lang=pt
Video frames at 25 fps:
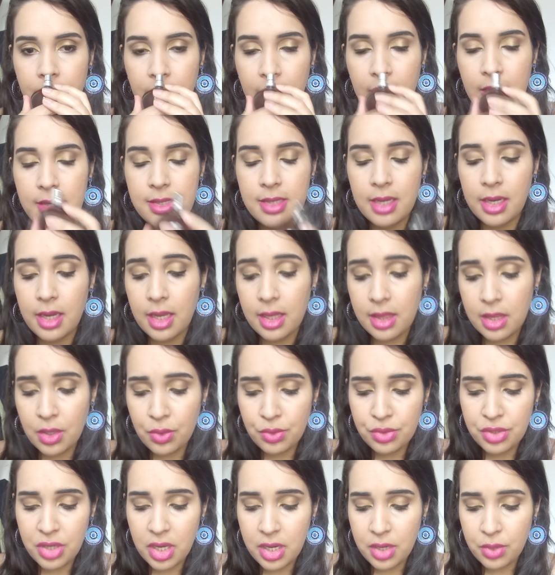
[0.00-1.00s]
Esse aqui tem
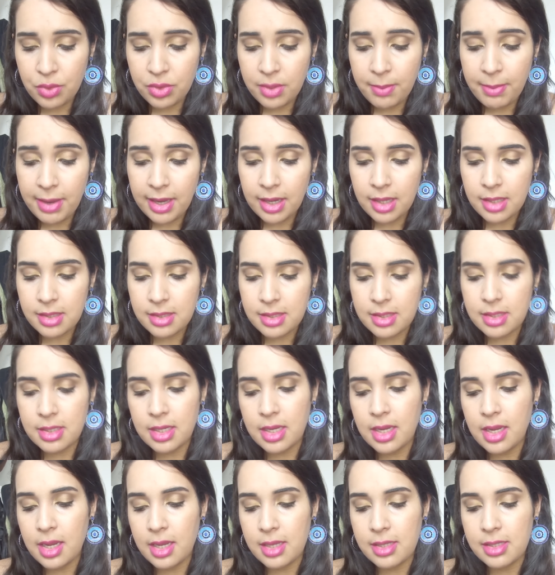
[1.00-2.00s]
um cheirinho de
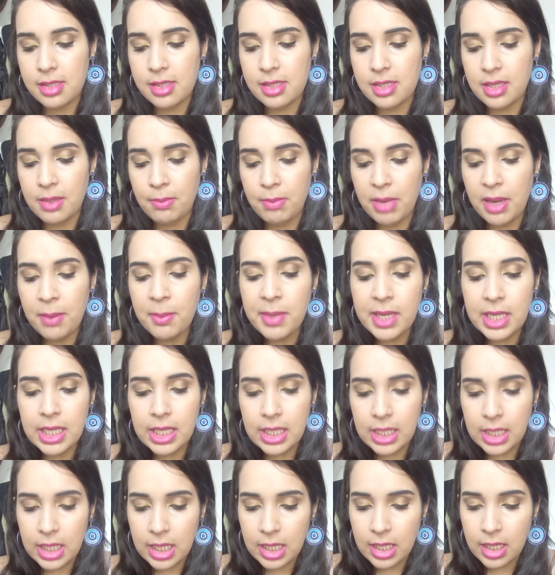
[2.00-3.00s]
melancia, assim, bem
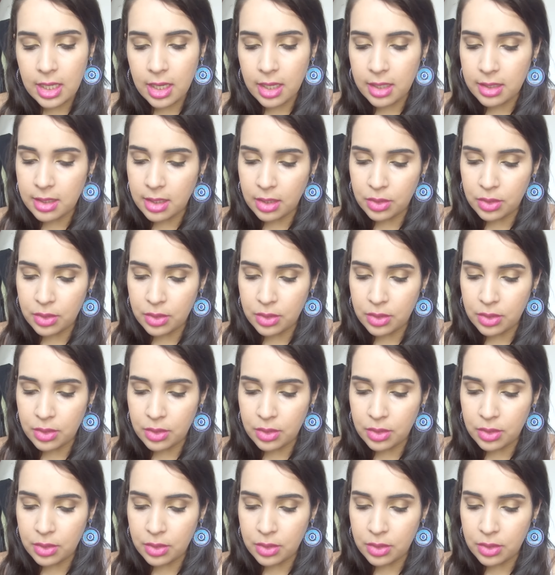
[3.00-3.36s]
menininha,